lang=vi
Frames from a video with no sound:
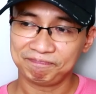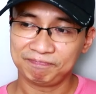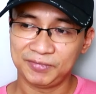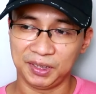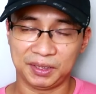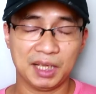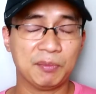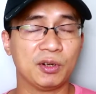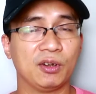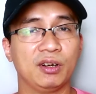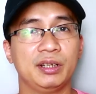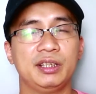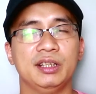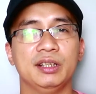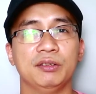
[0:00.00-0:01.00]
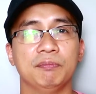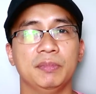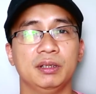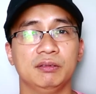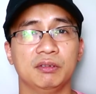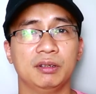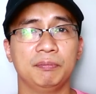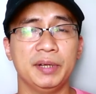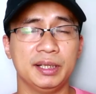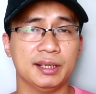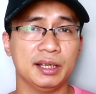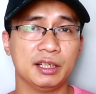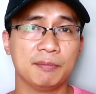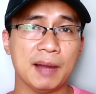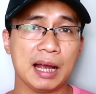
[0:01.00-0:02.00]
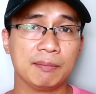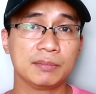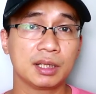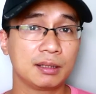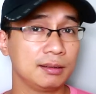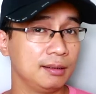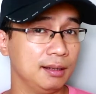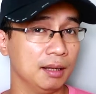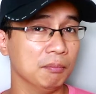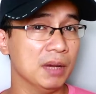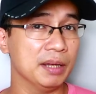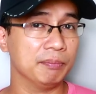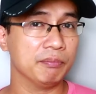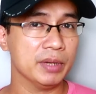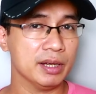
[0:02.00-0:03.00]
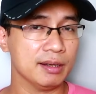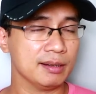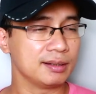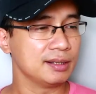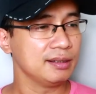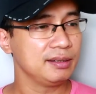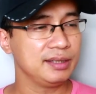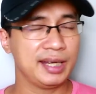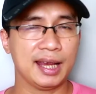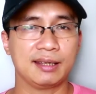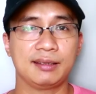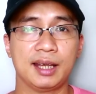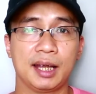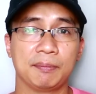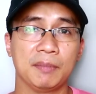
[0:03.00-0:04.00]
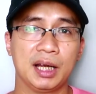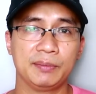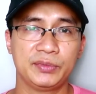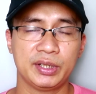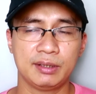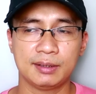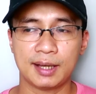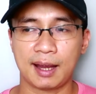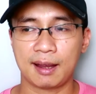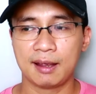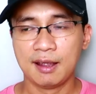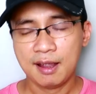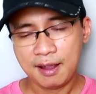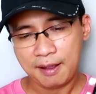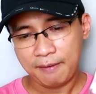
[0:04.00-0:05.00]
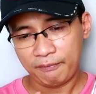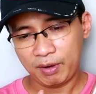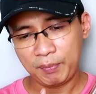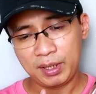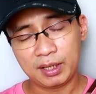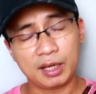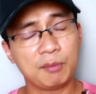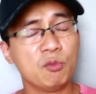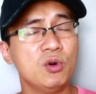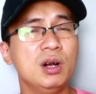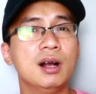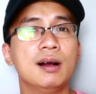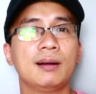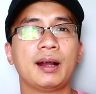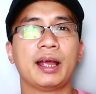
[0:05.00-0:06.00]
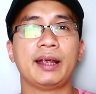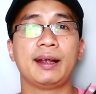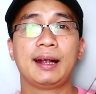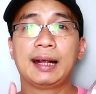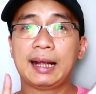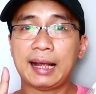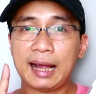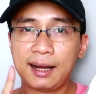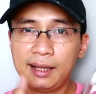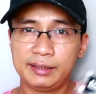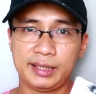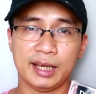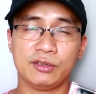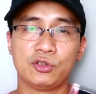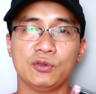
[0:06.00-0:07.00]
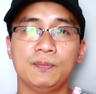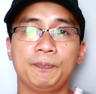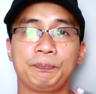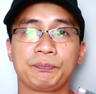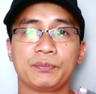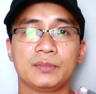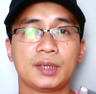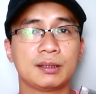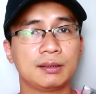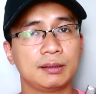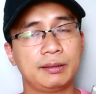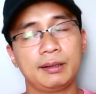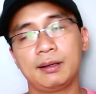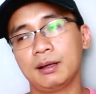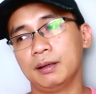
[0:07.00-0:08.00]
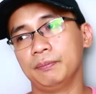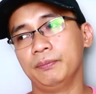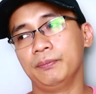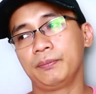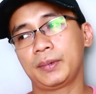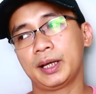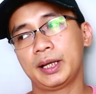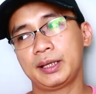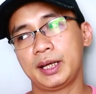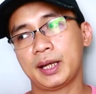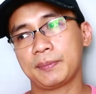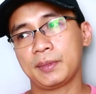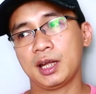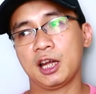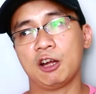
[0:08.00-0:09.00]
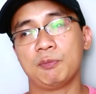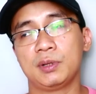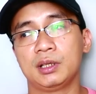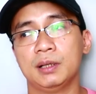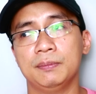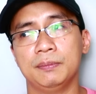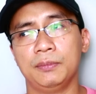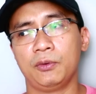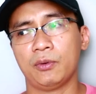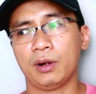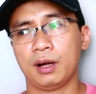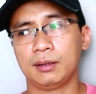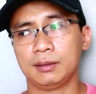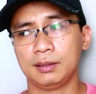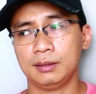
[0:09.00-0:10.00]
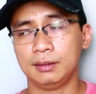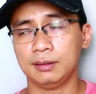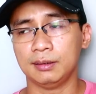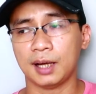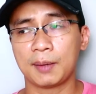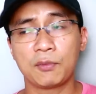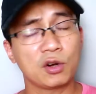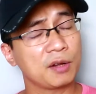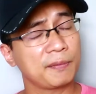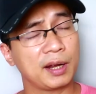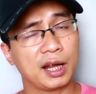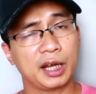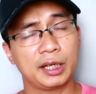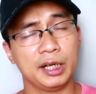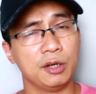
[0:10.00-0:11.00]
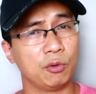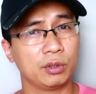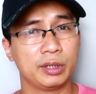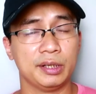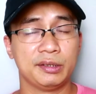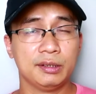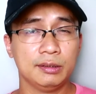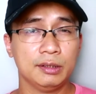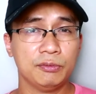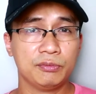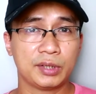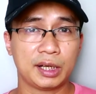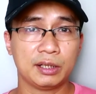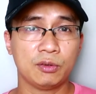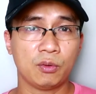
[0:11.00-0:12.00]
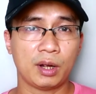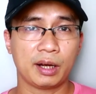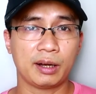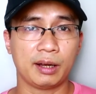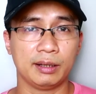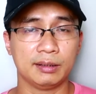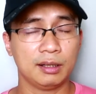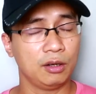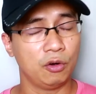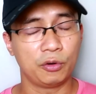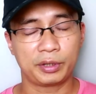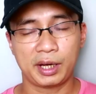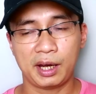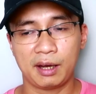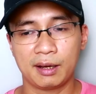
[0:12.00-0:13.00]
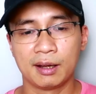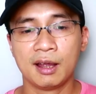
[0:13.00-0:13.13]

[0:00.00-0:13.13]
thực tế mà nói thì mình thấy nó bám rất là bền bỉ cứ nhẹ nhàng bám trên da và mình thấy mùi hương này khá là trẻ trung rất rất thích hợp các anh em nào mà tầm khoảng từ 21 năm 2 đều có thể sử dụng chai nước hoa này rất là ok